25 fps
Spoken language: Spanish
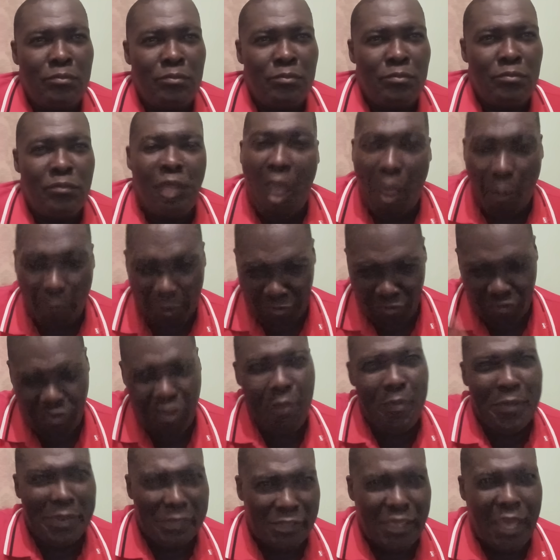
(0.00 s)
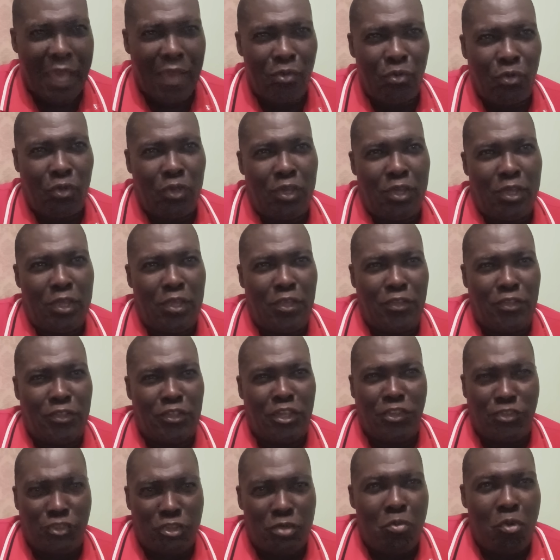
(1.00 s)
A ver si es verdad lo que, si
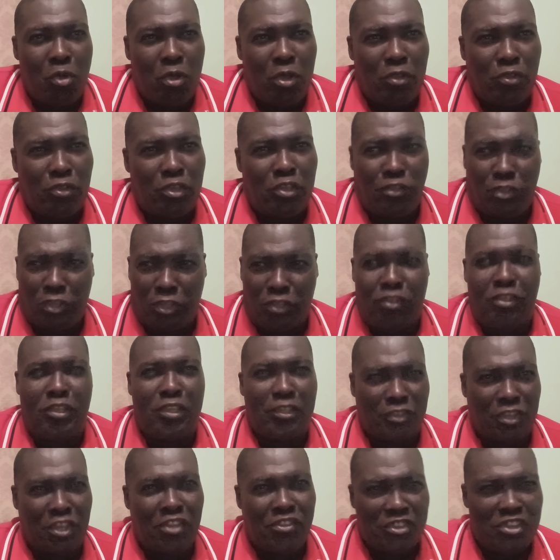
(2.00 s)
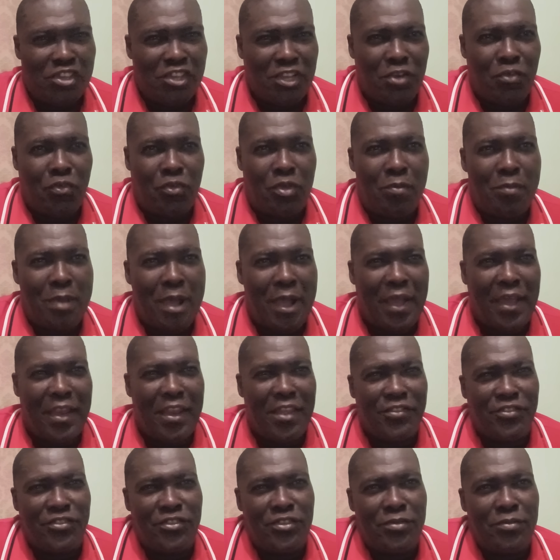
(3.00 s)
es chivo, que si, es chivo lo que marca
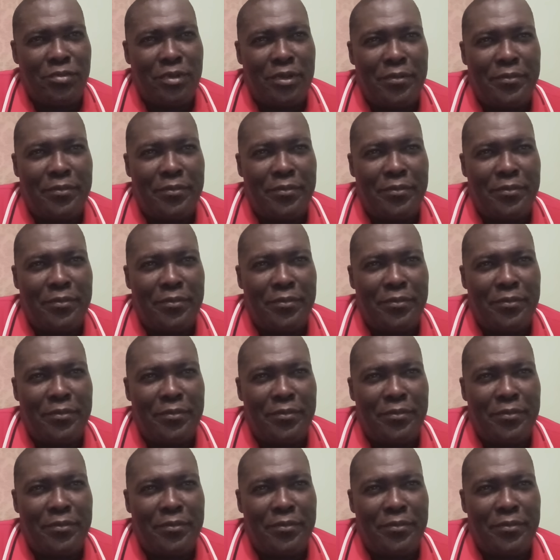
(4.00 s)
la chiva.